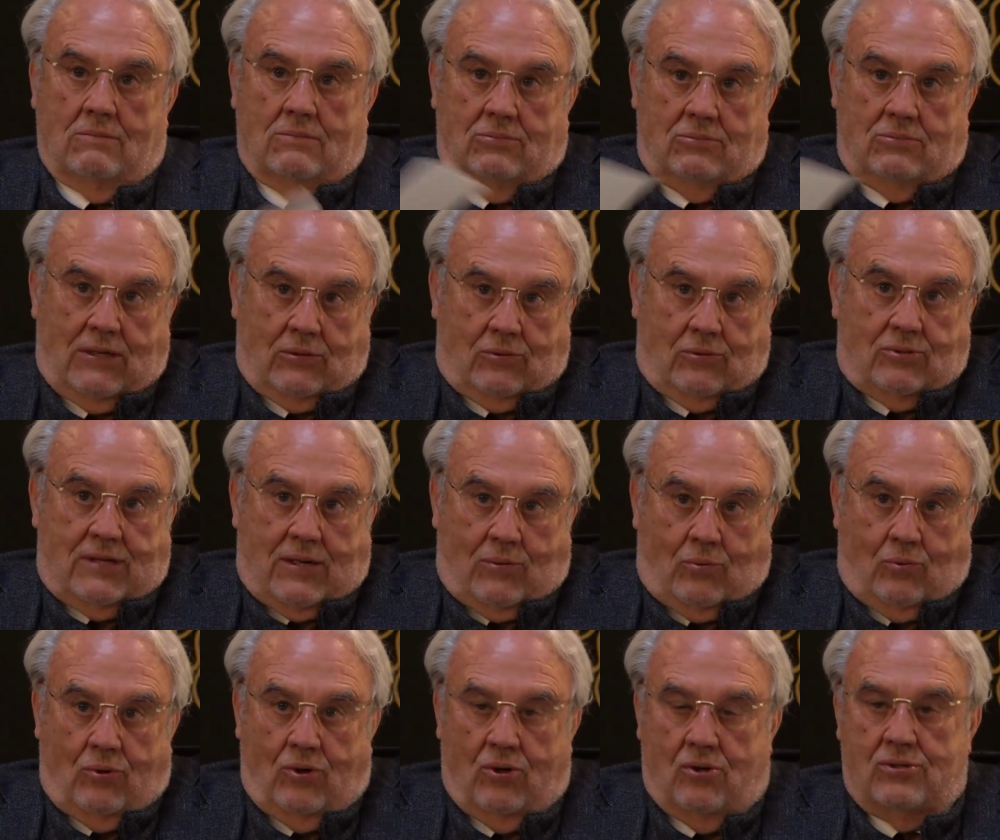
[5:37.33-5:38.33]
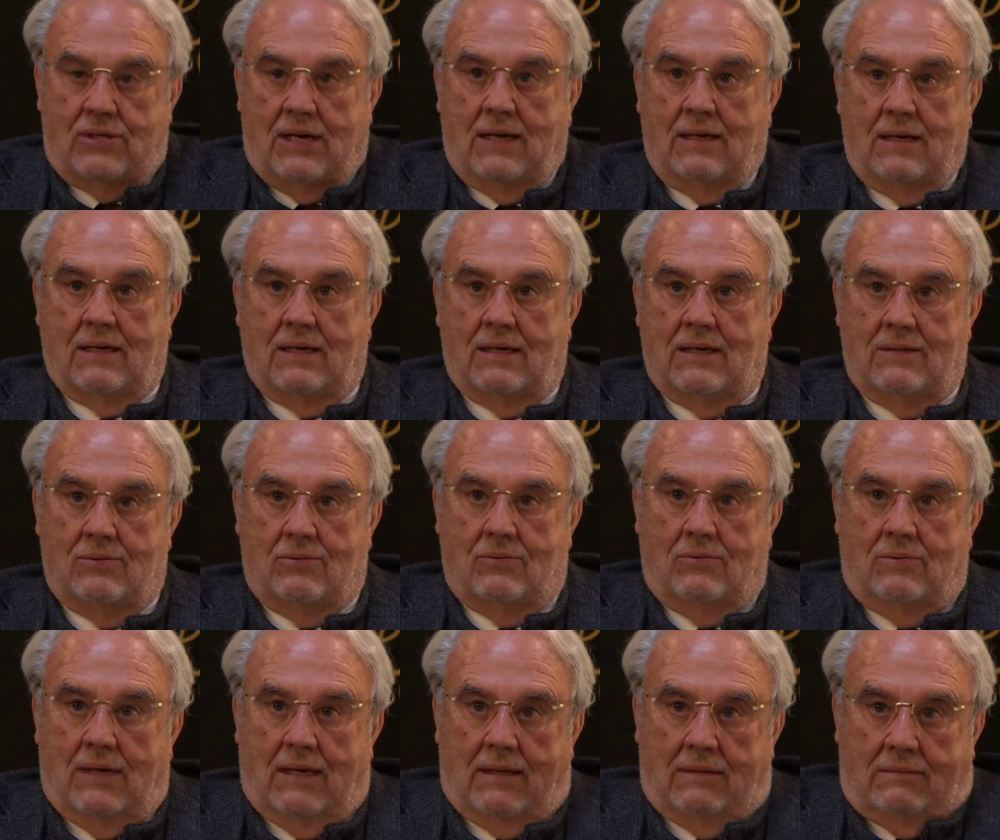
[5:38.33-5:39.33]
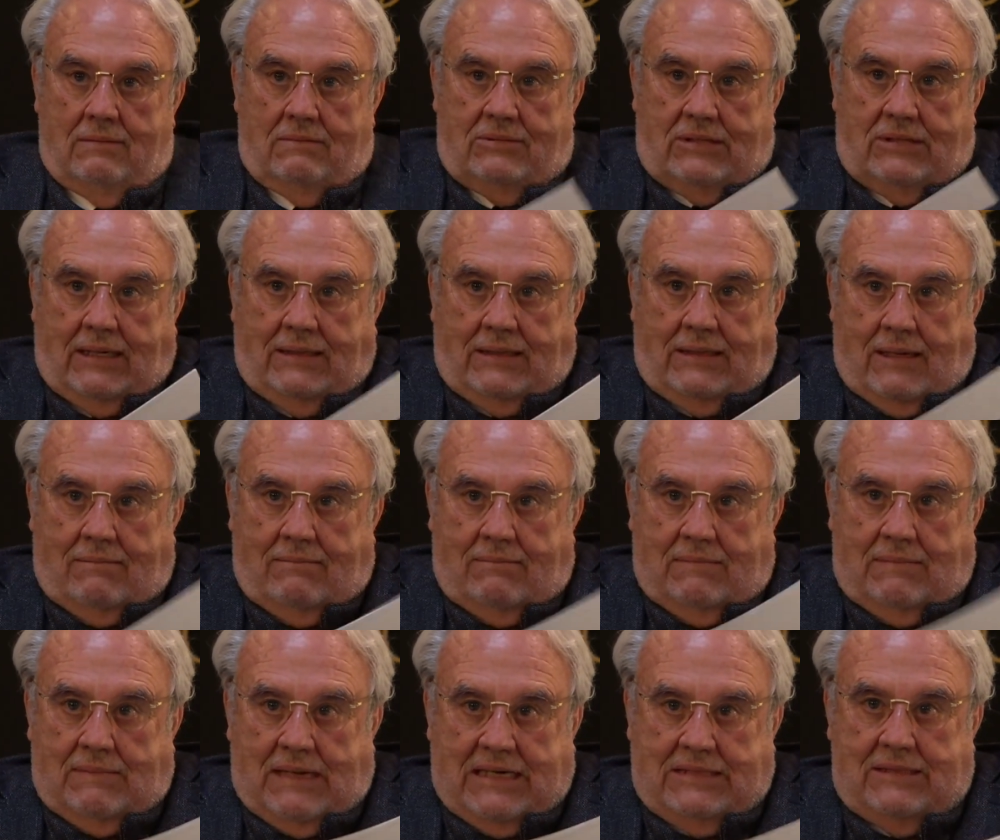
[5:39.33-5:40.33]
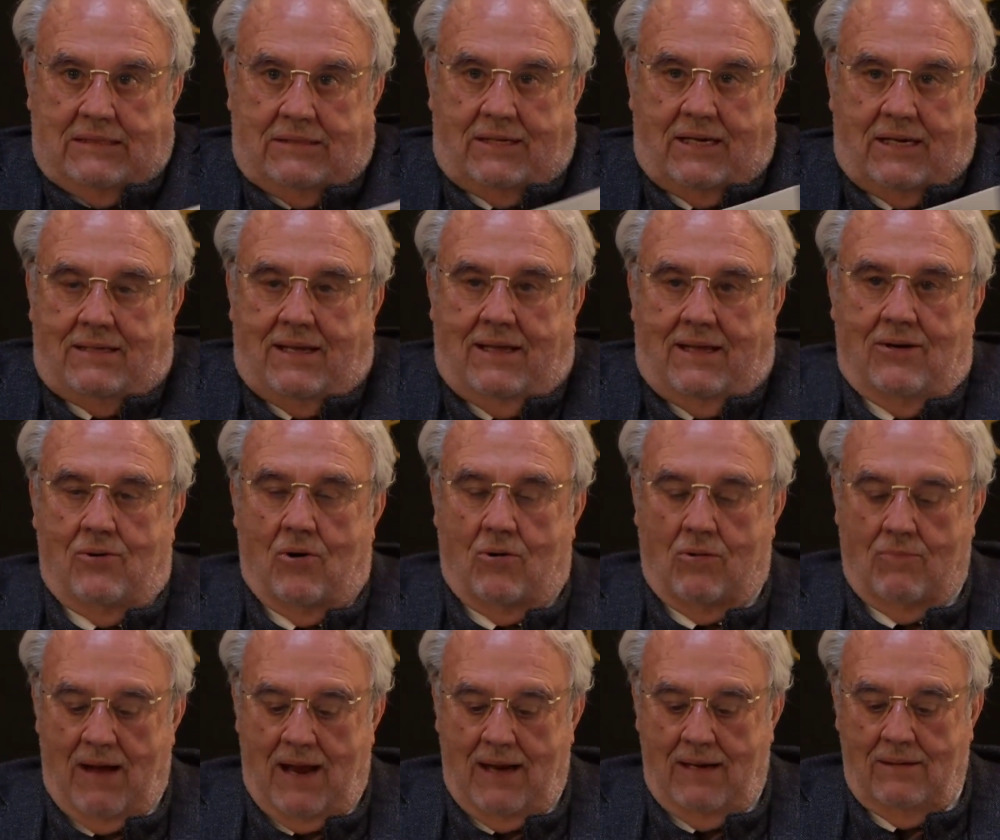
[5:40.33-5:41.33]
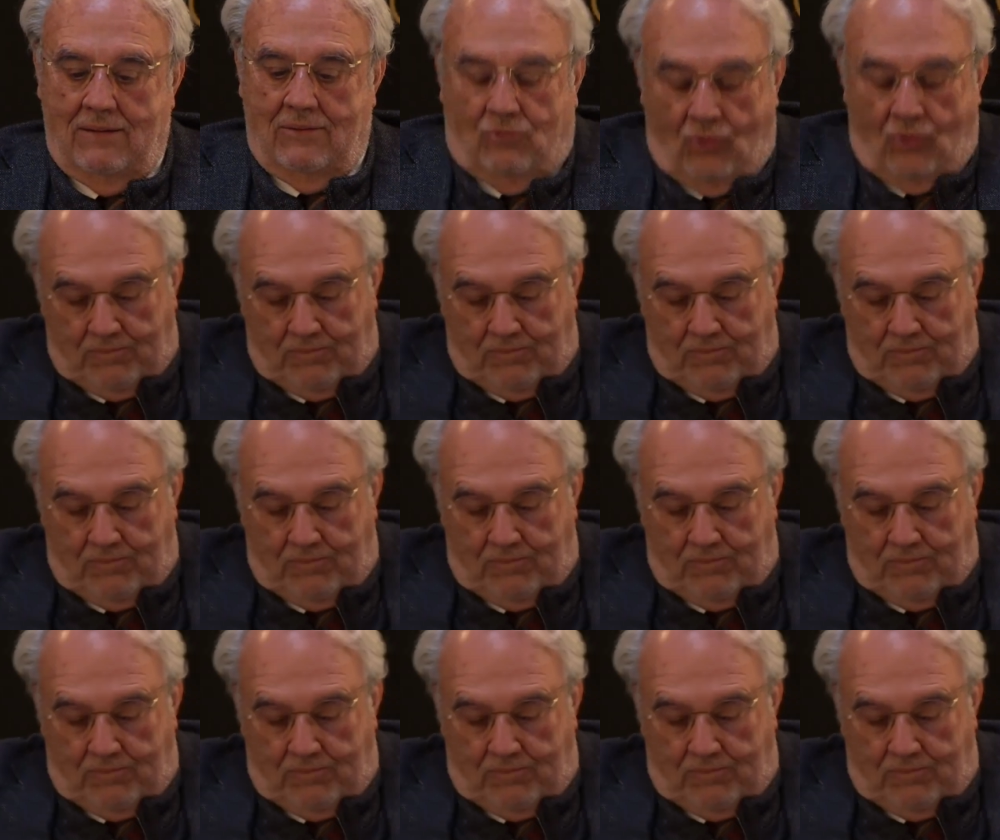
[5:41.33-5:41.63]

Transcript: una cosa curiosa, que es una chaqueta más estrecha de lo normal,